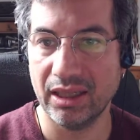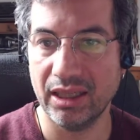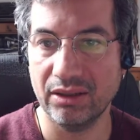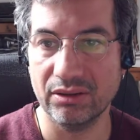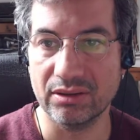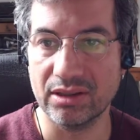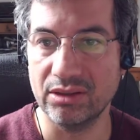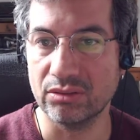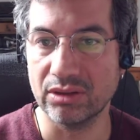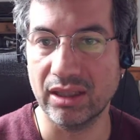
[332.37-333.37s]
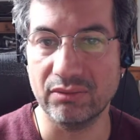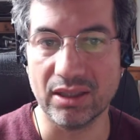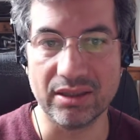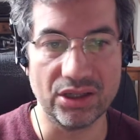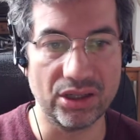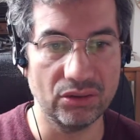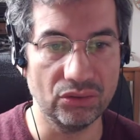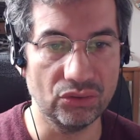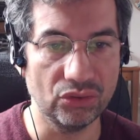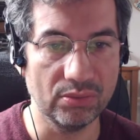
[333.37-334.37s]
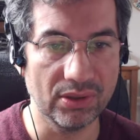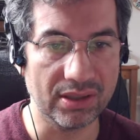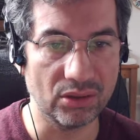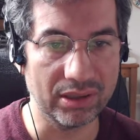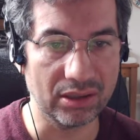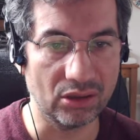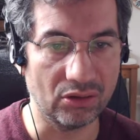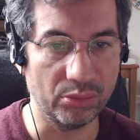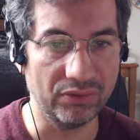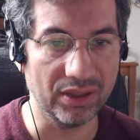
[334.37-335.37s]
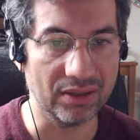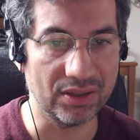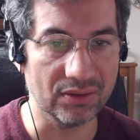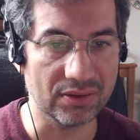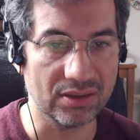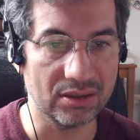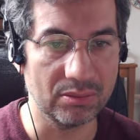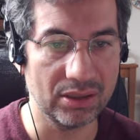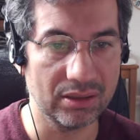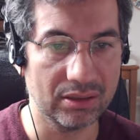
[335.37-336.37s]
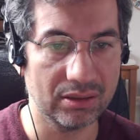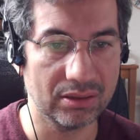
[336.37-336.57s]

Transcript: Et euh, sinon d'aller voir sa chaîne YouTube, ça doit être, on peut vérifier ensemble.